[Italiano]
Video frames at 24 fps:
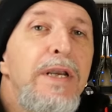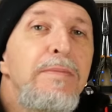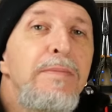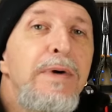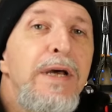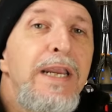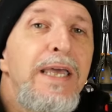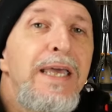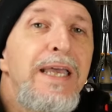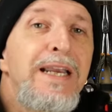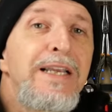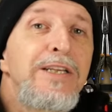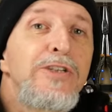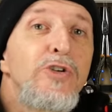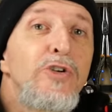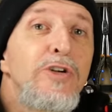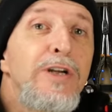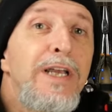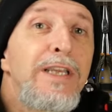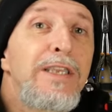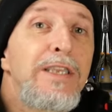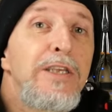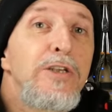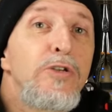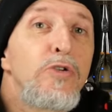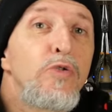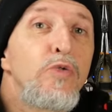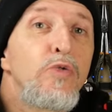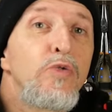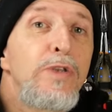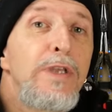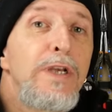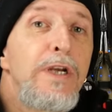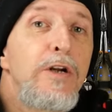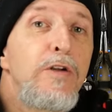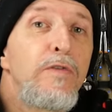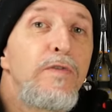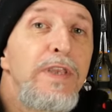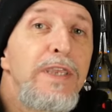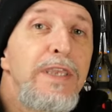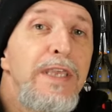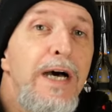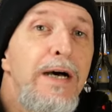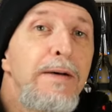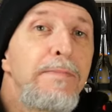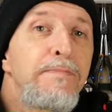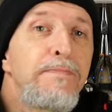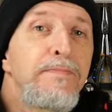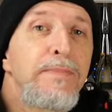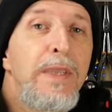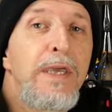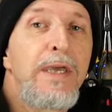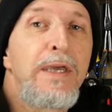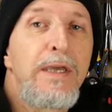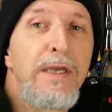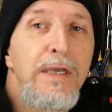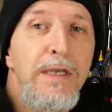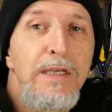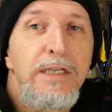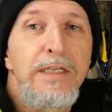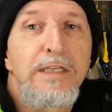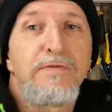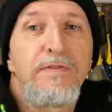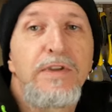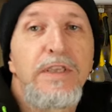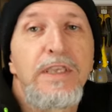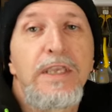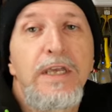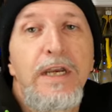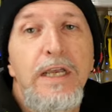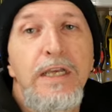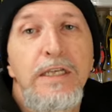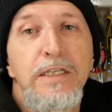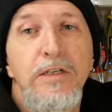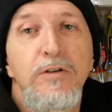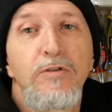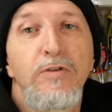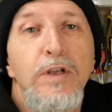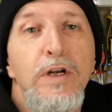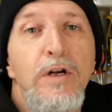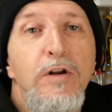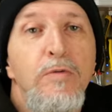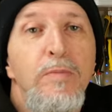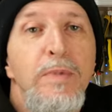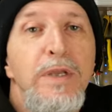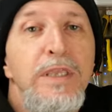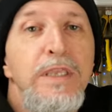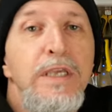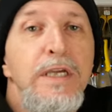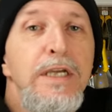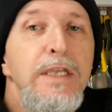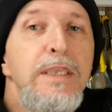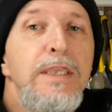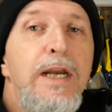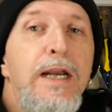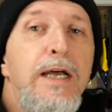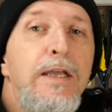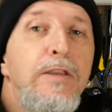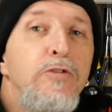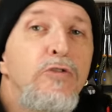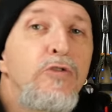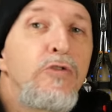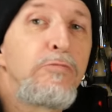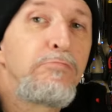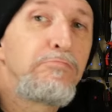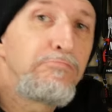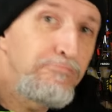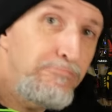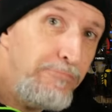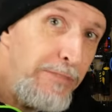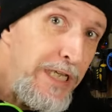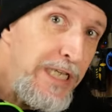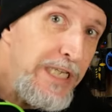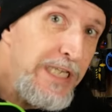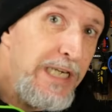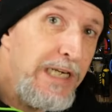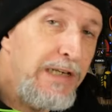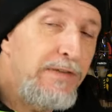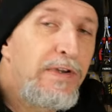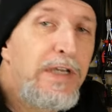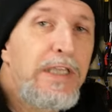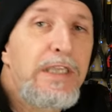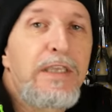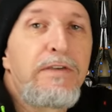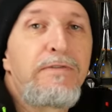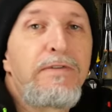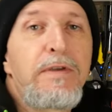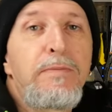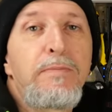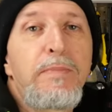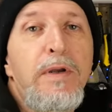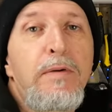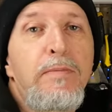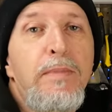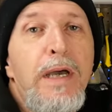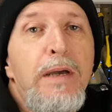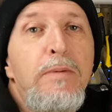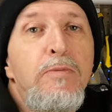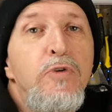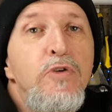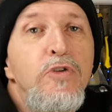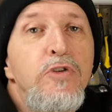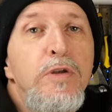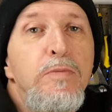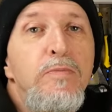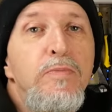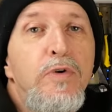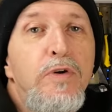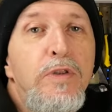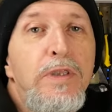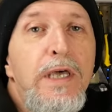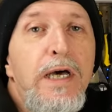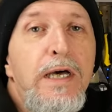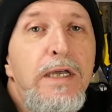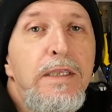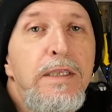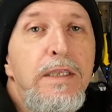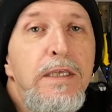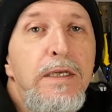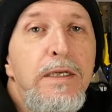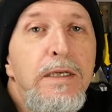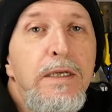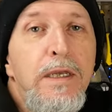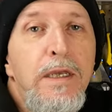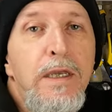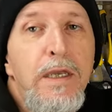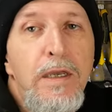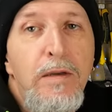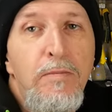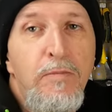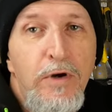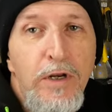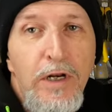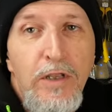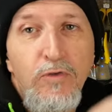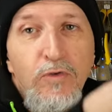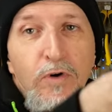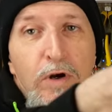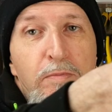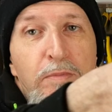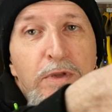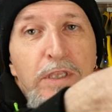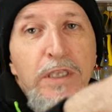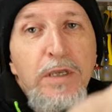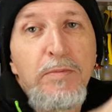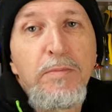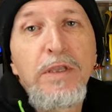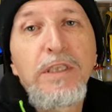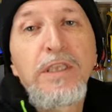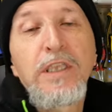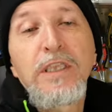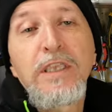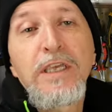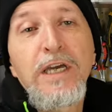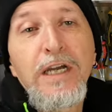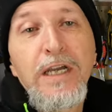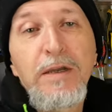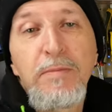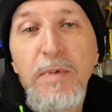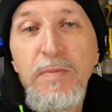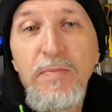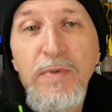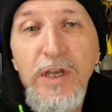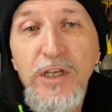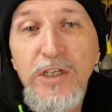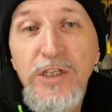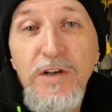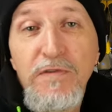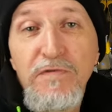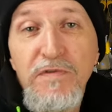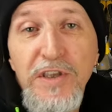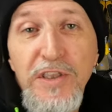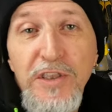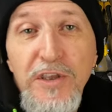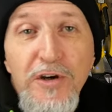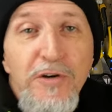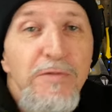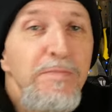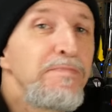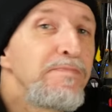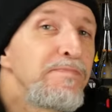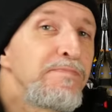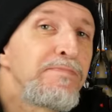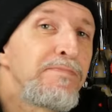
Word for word: rimanere aggiornati su tutte le novità. Se vi interessano gli argomenti che tratto, iscrivetevi, per me è molto importante. Poi naturalmente mettete anche mi piace al video,